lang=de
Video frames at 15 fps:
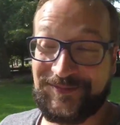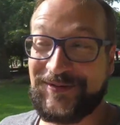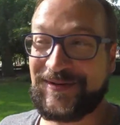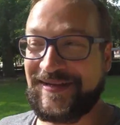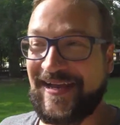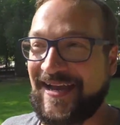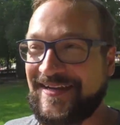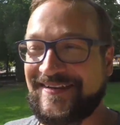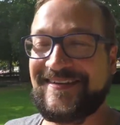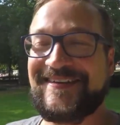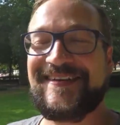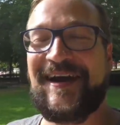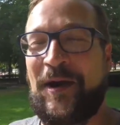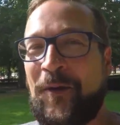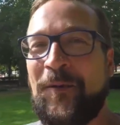wirklich ein
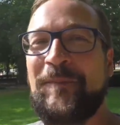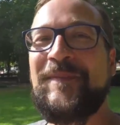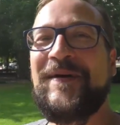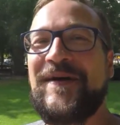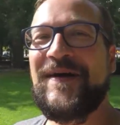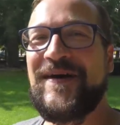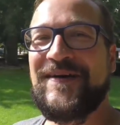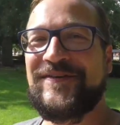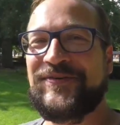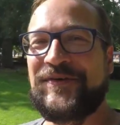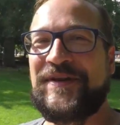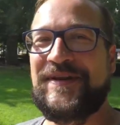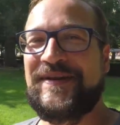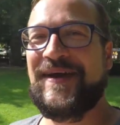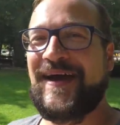Traum
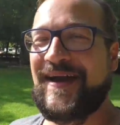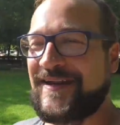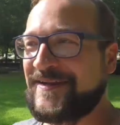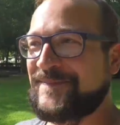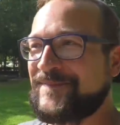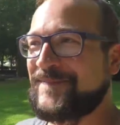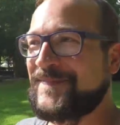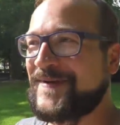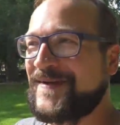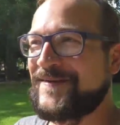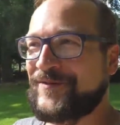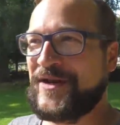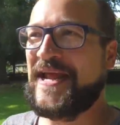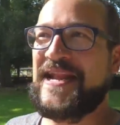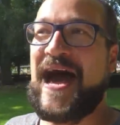von einem
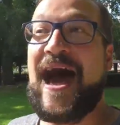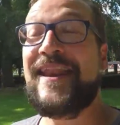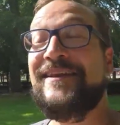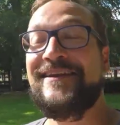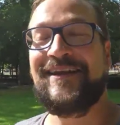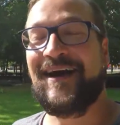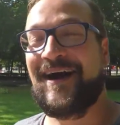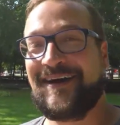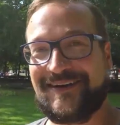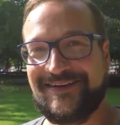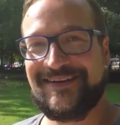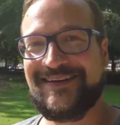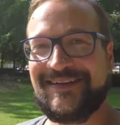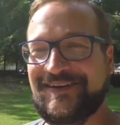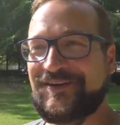von einer
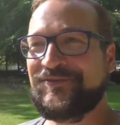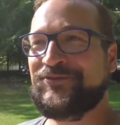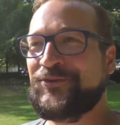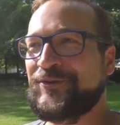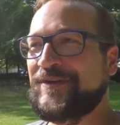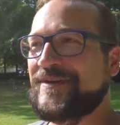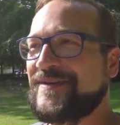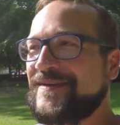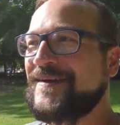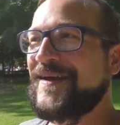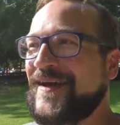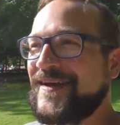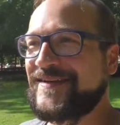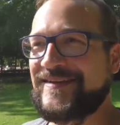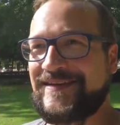Anlage
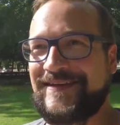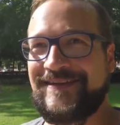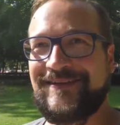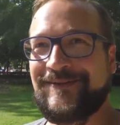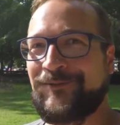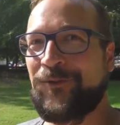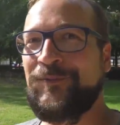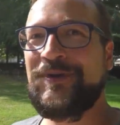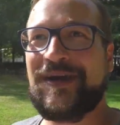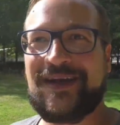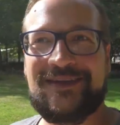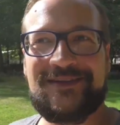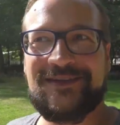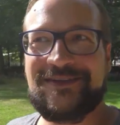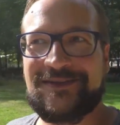gefunden, die
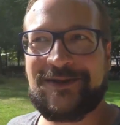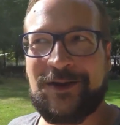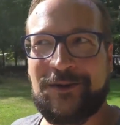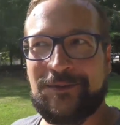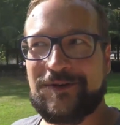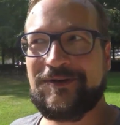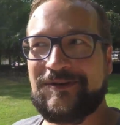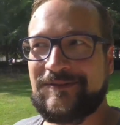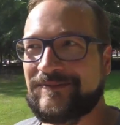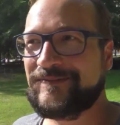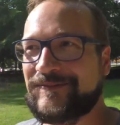umgerechnet, ich glaube,